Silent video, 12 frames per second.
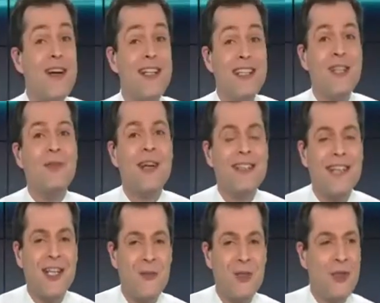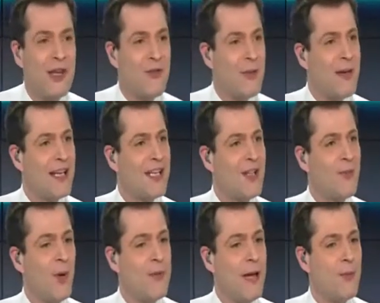un point clé. Il nous reste quelques minutes avant de marquer une
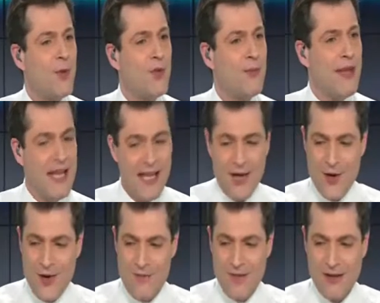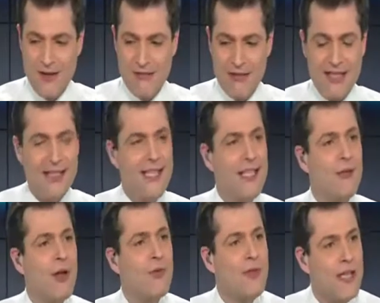première pause, mais euh, qu'est-ce qu'il
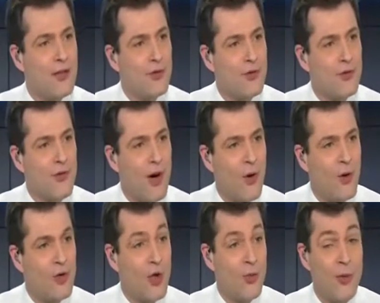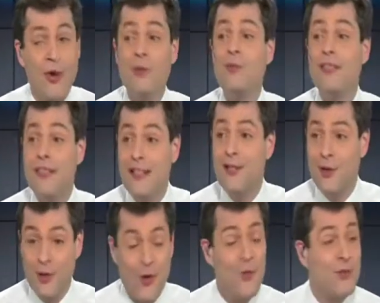doit nous dire ce soir, euh, Jérôme Paul, puisqu'il est
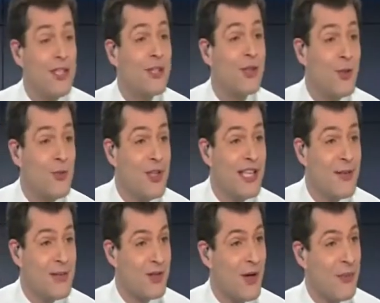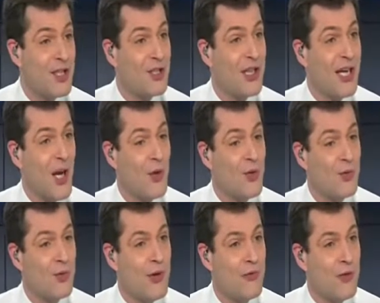obligé de communiquer maintenant après chaque
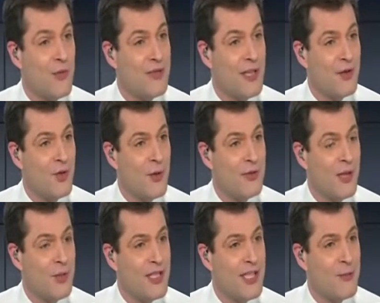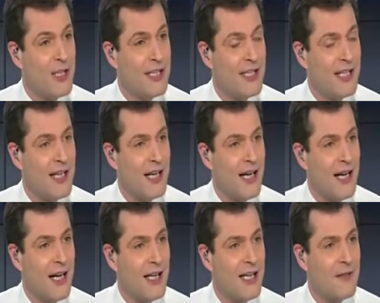réunion du FOMC, du Comité de politique monétaire de
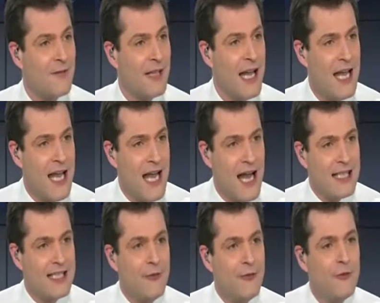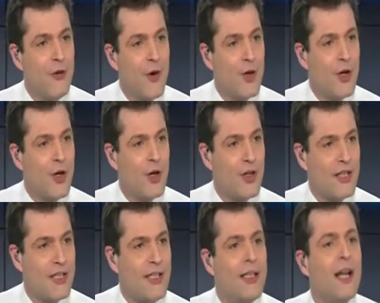la, de la Fed. Est-ce qu'il faut encore
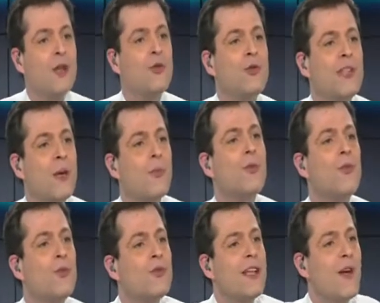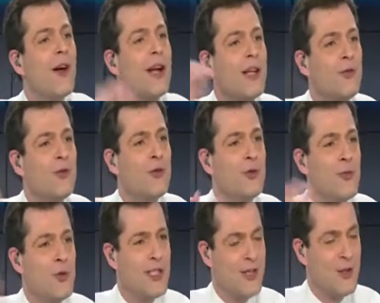qu'il ajoute un peu plus alors à la douce
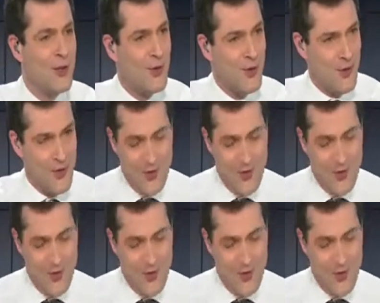musique